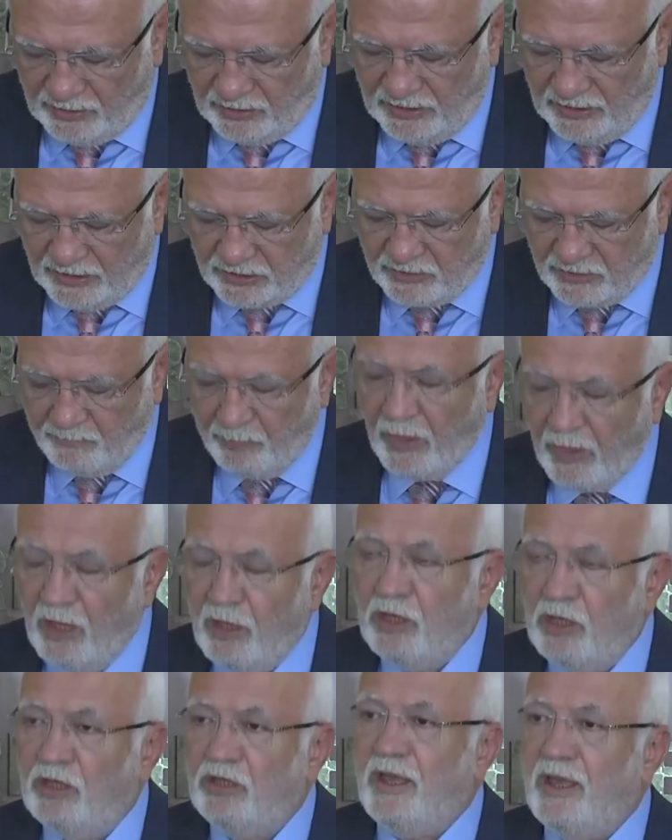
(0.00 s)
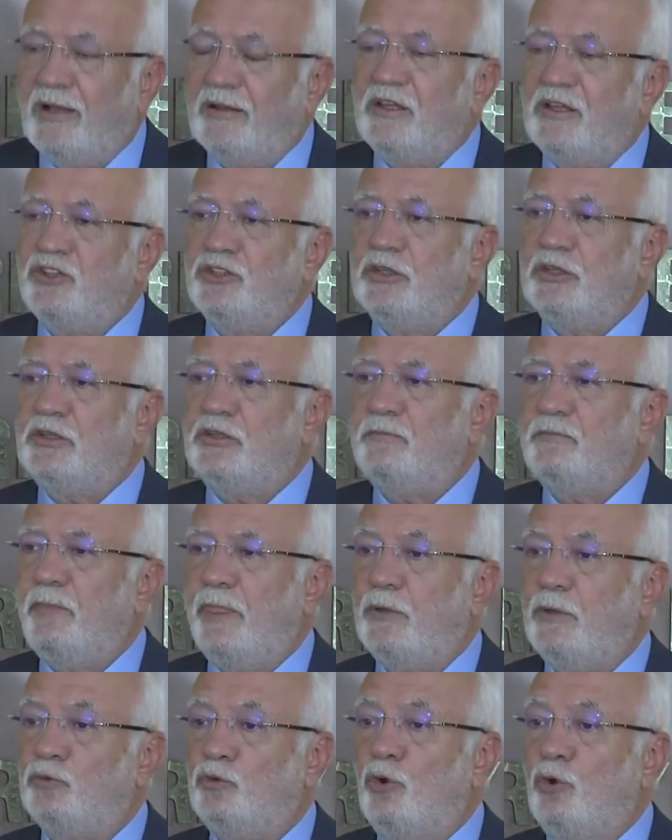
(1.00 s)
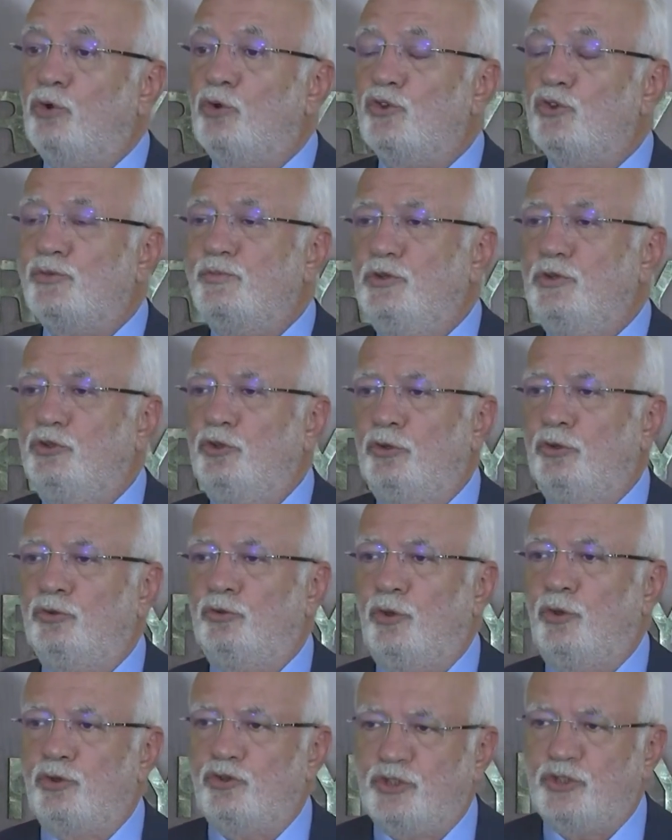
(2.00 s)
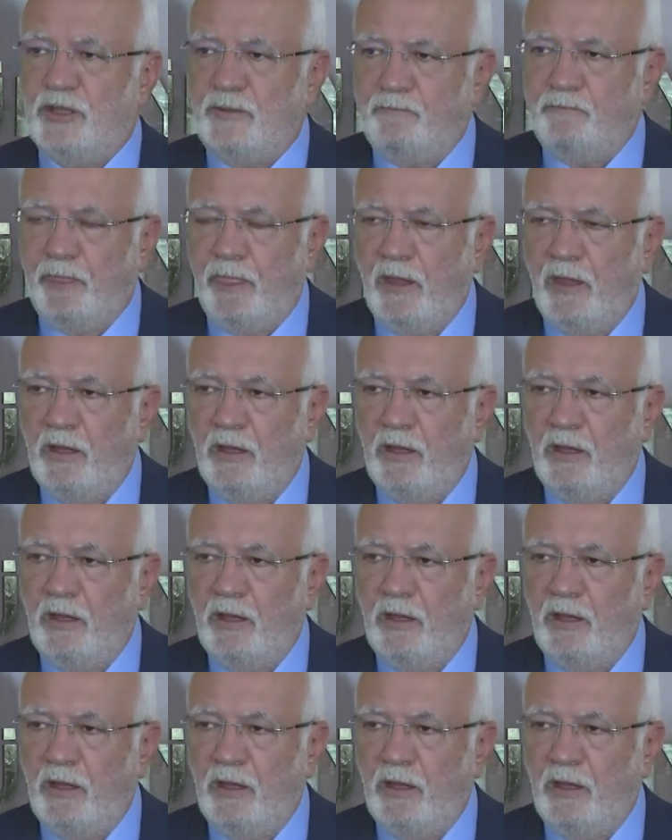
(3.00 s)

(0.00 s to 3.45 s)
ettiler. Yaklaşık 9 milyon dosyam